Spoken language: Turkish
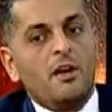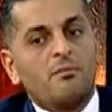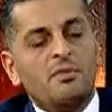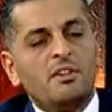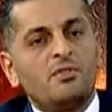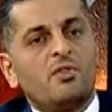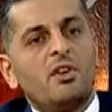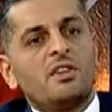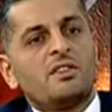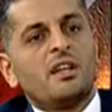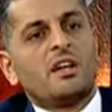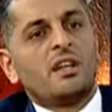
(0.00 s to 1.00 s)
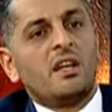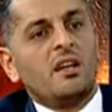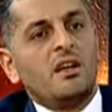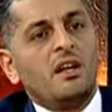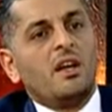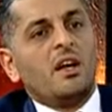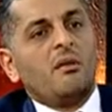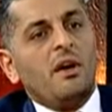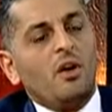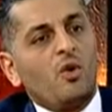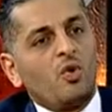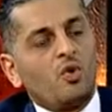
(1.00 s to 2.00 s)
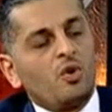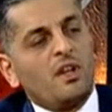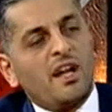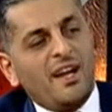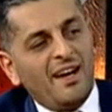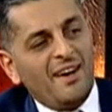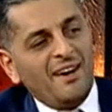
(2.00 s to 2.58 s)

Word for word: Biz o yaşlarda ben okullara